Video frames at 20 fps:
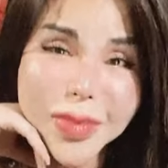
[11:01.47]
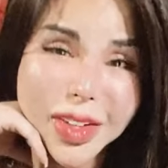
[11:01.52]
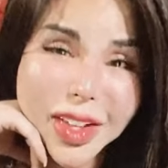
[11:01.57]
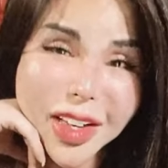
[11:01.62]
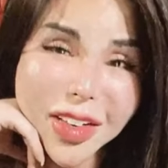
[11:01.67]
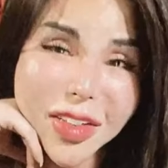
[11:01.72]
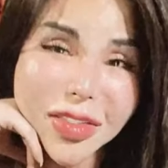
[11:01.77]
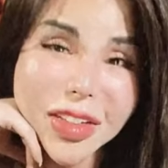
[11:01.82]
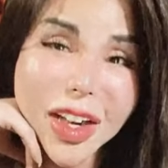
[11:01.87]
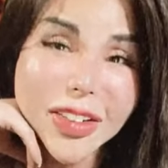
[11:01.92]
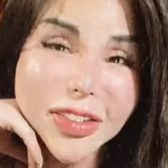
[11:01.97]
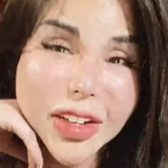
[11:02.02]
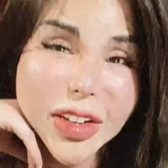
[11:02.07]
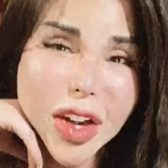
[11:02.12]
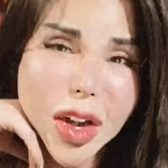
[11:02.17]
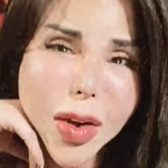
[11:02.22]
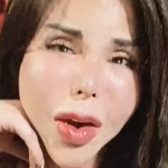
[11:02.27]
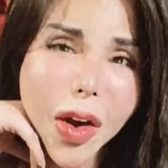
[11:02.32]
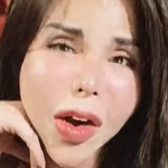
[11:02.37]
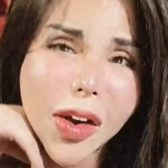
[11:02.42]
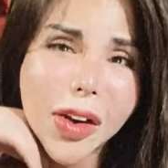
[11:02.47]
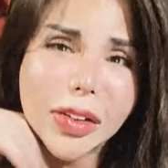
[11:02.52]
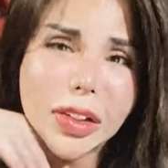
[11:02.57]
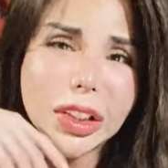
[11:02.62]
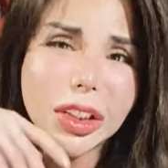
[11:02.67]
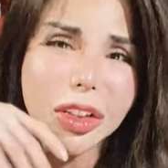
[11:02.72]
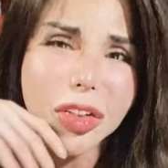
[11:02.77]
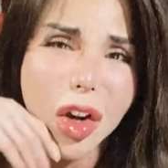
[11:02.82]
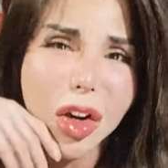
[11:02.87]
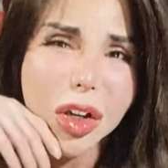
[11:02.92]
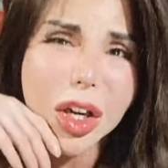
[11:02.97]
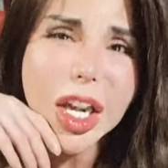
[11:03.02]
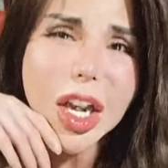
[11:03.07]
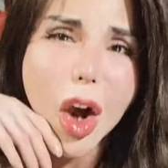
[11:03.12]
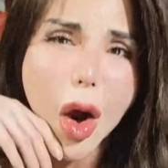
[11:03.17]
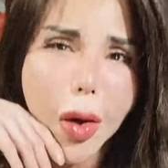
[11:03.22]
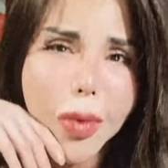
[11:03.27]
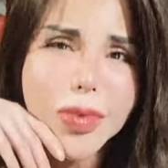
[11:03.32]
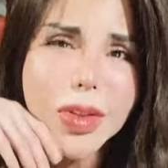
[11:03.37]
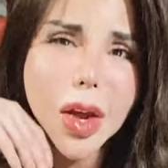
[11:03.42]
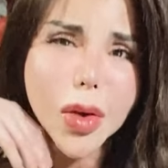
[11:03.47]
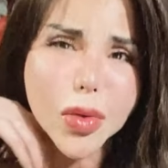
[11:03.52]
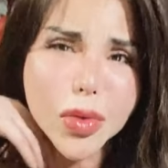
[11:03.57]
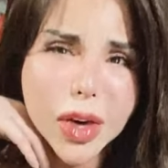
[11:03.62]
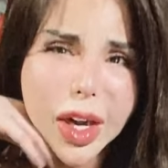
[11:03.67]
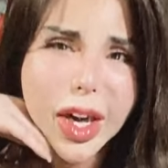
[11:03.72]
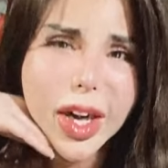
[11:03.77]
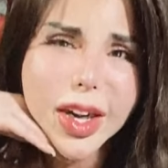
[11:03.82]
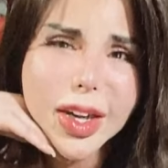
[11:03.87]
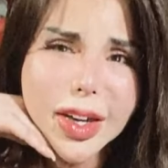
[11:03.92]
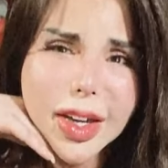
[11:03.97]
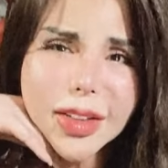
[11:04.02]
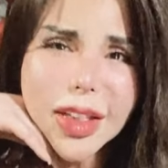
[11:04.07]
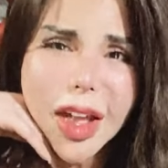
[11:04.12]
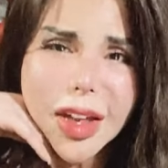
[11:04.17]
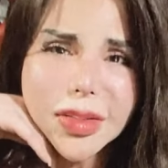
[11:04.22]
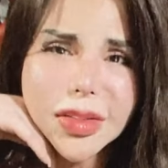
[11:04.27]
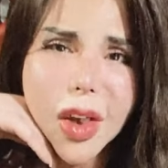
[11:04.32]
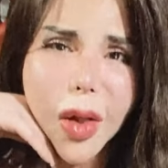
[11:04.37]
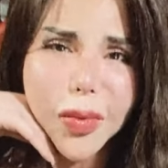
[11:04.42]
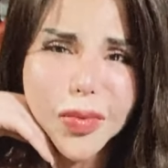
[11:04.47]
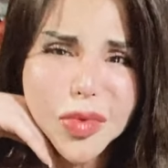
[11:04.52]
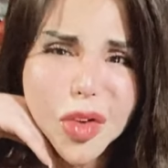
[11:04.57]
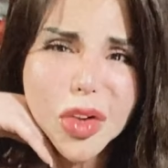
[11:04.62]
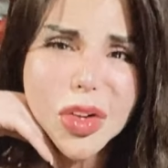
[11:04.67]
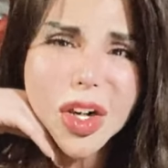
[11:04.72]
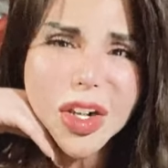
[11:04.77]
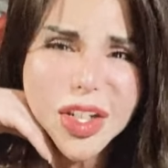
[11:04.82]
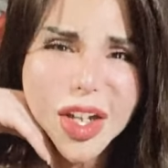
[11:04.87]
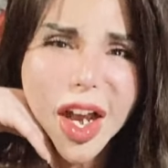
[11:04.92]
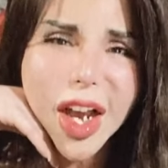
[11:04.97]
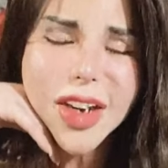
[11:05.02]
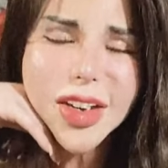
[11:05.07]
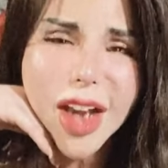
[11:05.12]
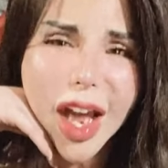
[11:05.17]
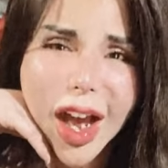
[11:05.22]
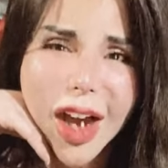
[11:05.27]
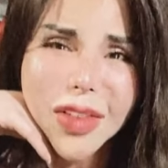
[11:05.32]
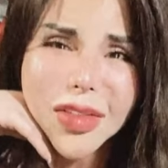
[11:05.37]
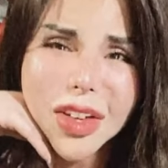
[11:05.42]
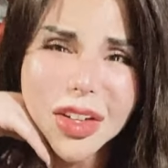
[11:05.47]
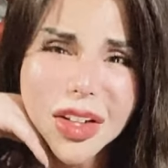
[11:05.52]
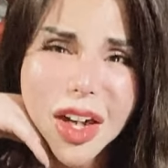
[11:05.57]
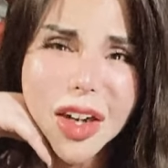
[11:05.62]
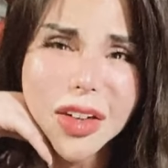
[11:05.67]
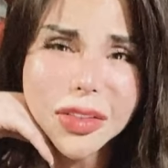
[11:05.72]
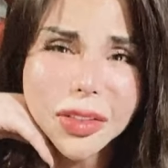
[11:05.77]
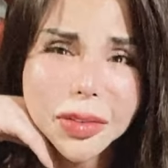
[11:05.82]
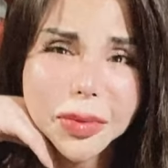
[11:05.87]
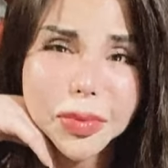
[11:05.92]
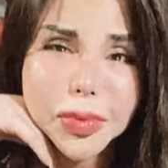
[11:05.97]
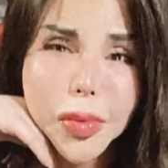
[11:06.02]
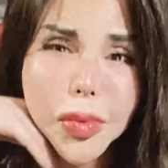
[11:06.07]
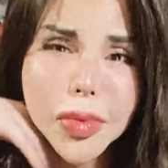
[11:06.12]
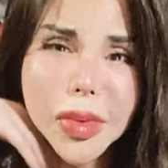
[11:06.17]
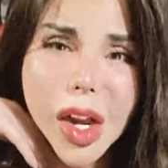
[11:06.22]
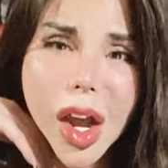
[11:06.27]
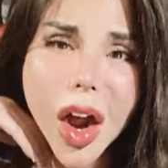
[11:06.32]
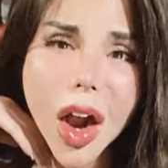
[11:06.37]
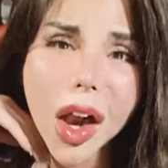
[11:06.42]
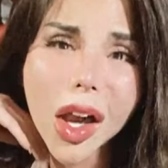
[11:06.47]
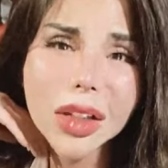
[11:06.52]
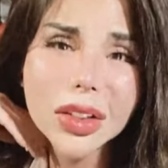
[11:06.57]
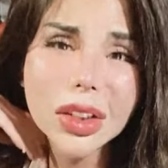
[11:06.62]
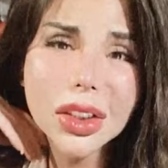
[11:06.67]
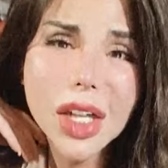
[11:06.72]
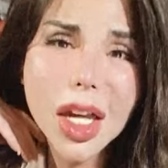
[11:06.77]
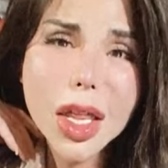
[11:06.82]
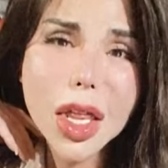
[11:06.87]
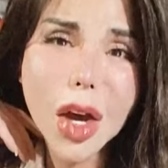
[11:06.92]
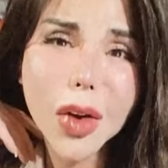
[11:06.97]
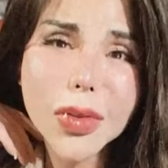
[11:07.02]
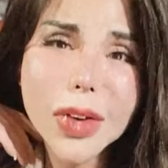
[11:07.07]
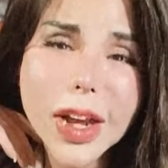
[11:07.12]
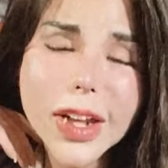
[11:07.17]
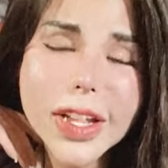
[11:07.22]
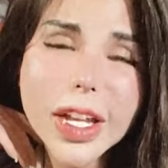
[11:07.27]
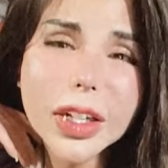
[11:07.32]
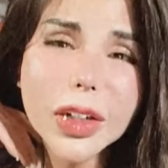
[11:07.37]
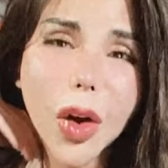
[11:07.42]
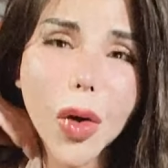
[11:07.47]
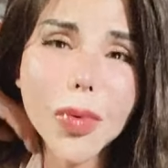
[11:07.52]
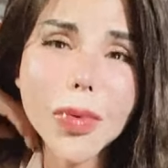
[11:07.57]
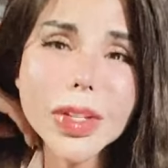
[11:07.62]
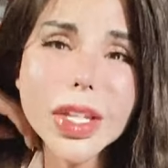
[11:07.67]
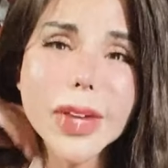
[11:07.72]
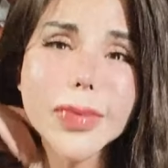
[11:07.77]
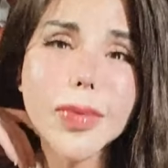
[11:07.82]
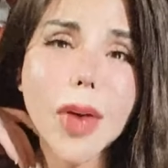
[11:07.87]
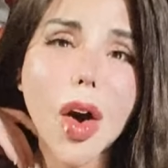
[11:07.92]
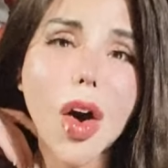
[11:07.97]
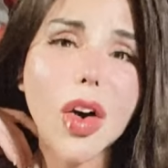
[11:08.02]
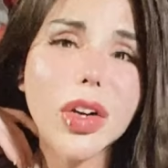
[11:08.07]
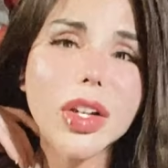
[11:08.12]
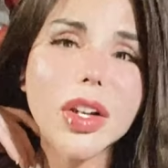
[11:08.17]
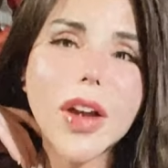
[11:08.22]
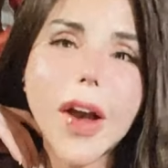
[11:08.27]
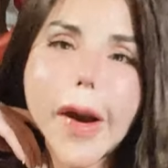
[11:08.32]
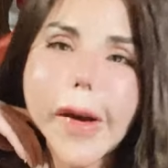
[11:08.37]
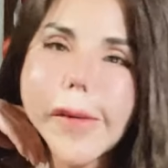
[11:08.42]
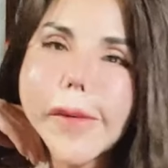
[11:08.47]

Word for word: mà chị còn địch cái đó còn cái hột sầu riêng cái tác dụng của nó như thế nào nữa cưng sầu riêng chắc đủ mấy chị bò chị